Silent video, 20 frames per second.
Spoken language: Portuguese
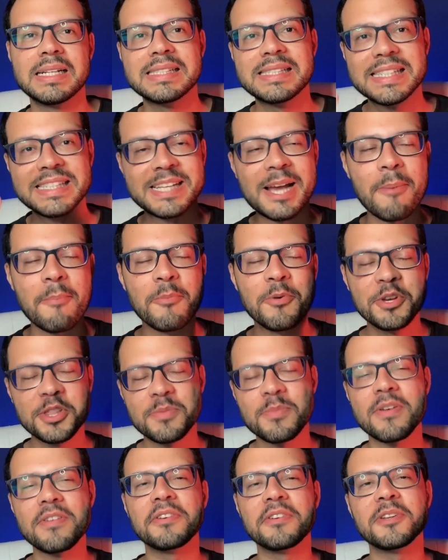Seja muito
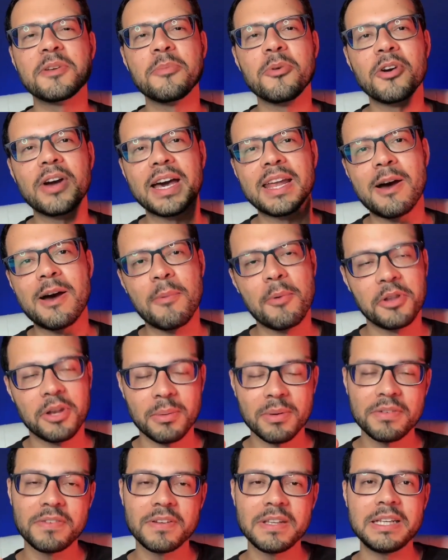bem-vindo ao meu canal. Meu
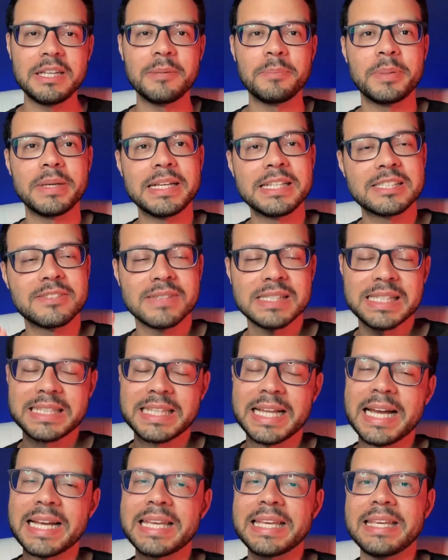nome é Felipe e se você
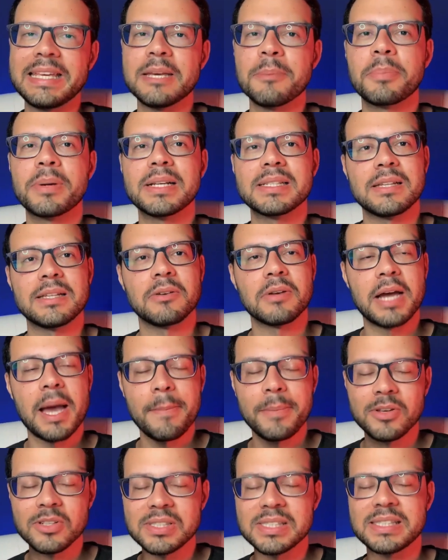está aqui é porque está no
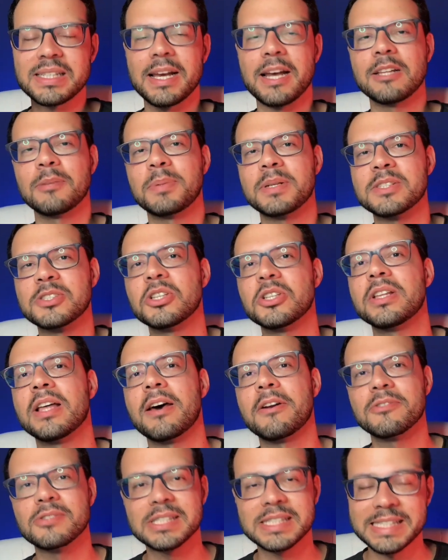caminho certo para se
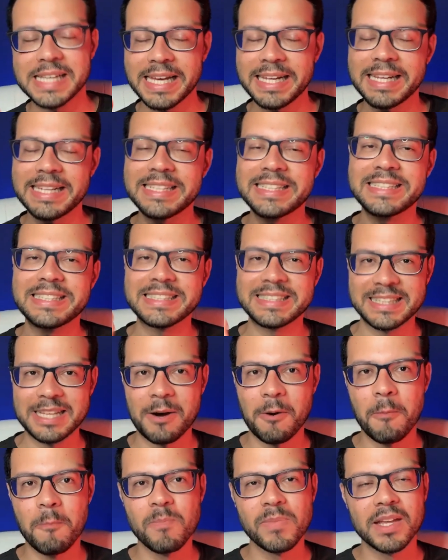tornar um designer
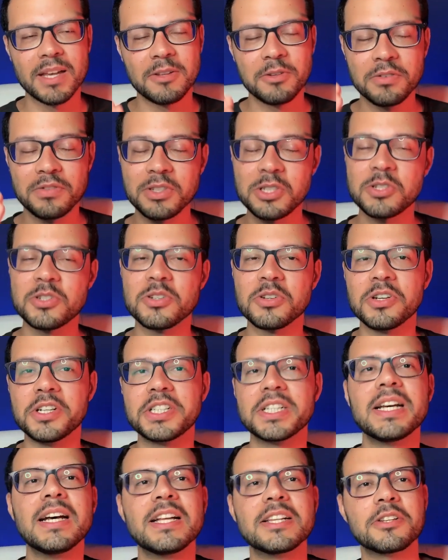digital. No vídeo de
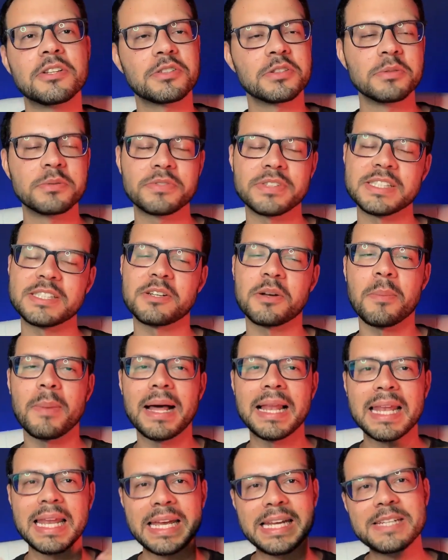hoje, nós vamos fazer uma
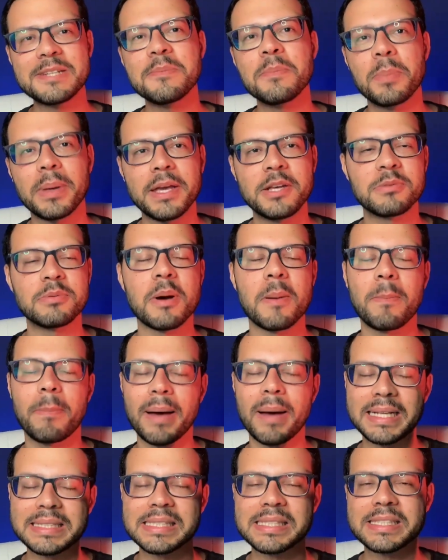landing page, uma
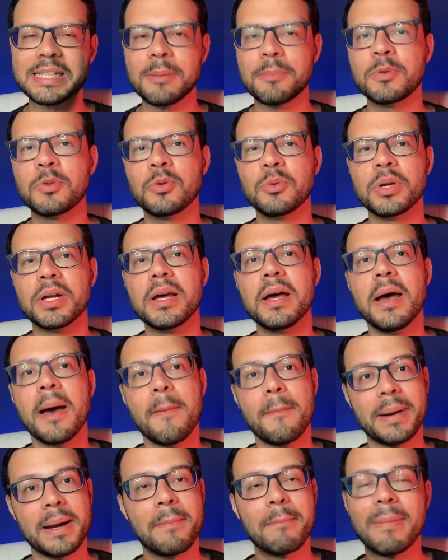página de captura
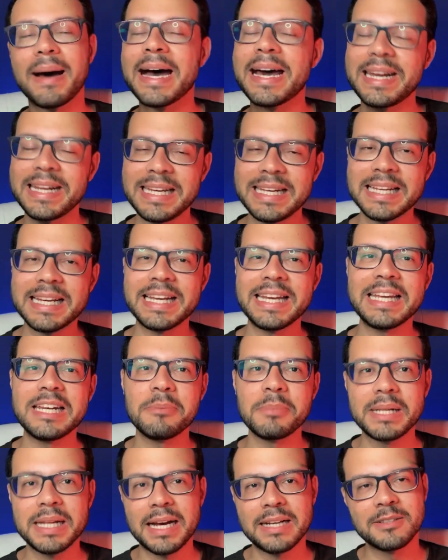para Marília
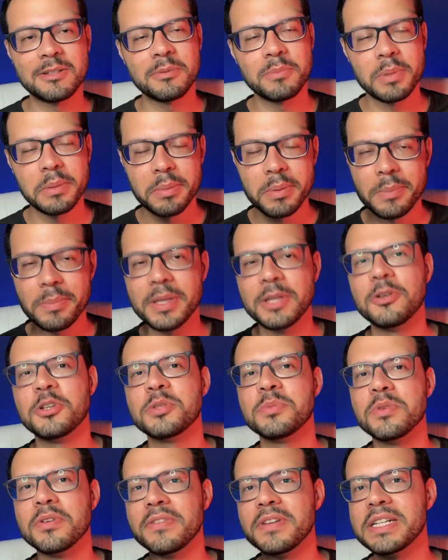eliminada do BBB
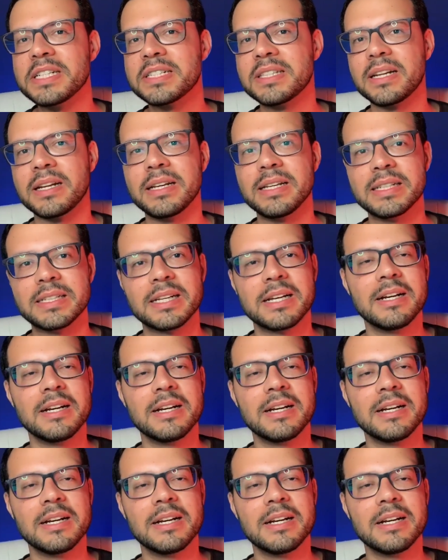2023.